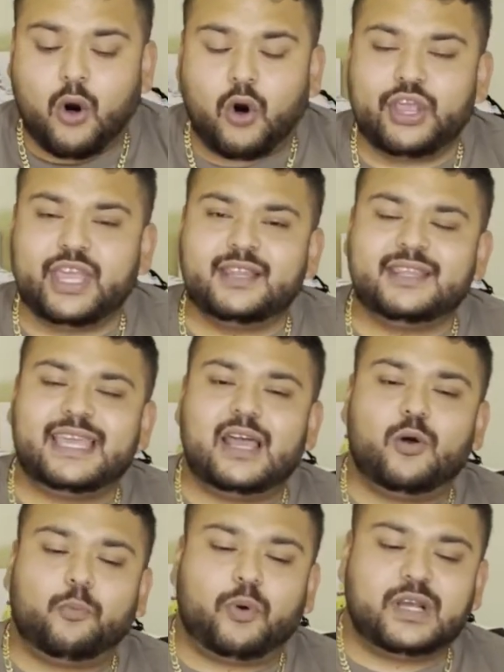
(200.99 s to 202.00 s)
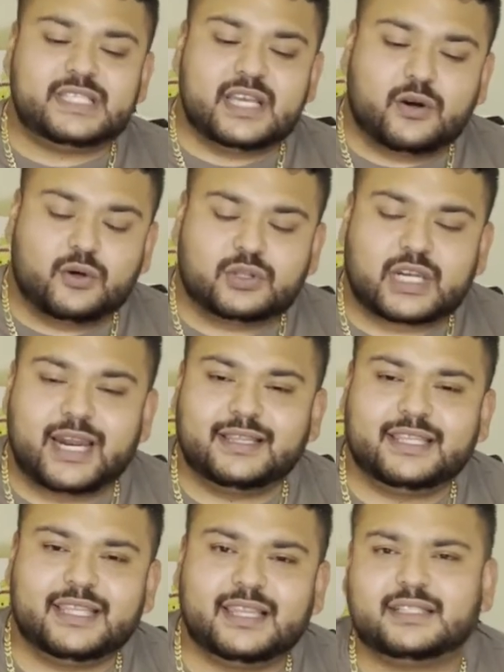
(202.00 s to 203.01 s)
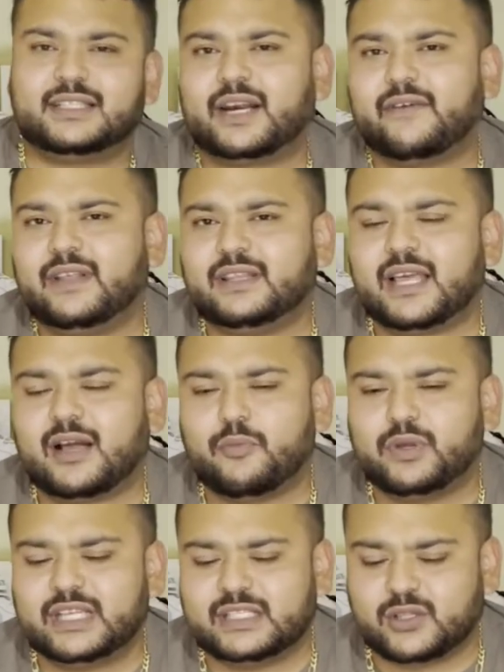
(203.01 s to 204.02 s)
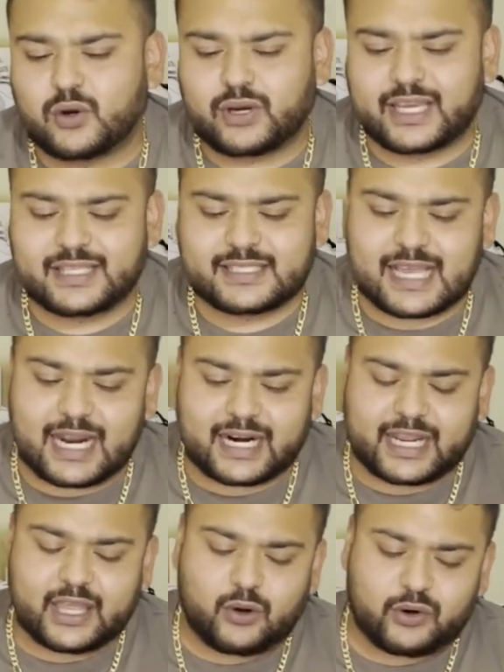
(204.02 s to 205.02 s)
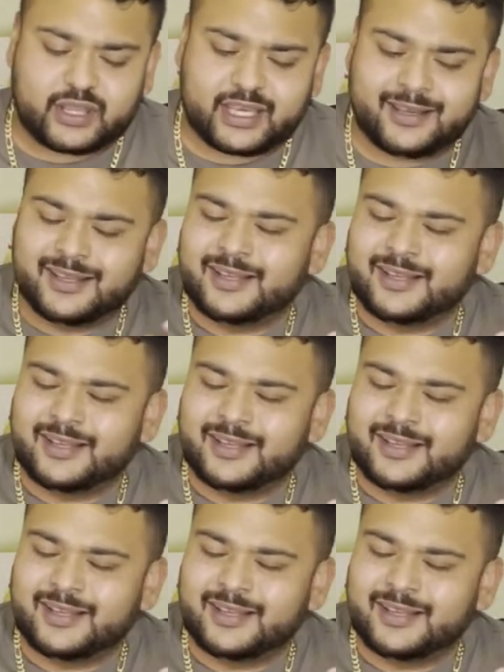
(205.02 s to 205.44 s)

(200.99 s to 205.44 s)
Hoy en día lo puedes encontrar en tiendas de reventa como en Stockets alrededor de